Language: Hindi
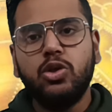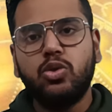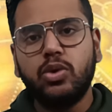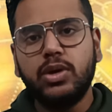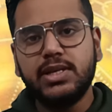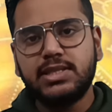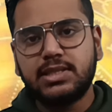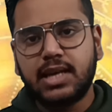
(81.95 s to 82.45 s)
तो
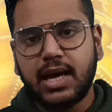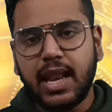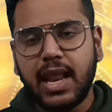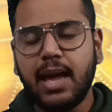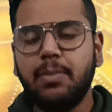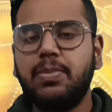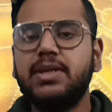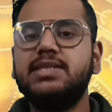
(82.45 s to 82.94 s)
इस
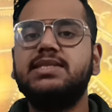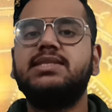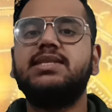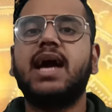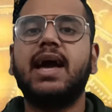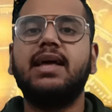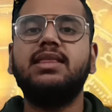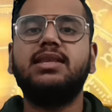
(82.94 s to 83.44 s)
गृह
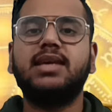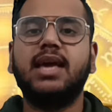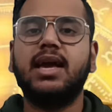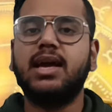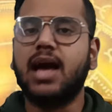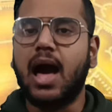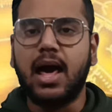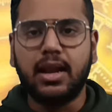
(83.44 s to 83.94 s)
पंचायत के
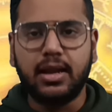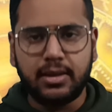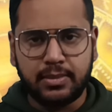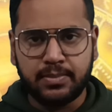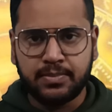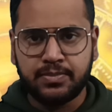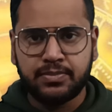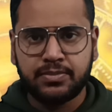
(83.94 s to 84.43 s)
कारण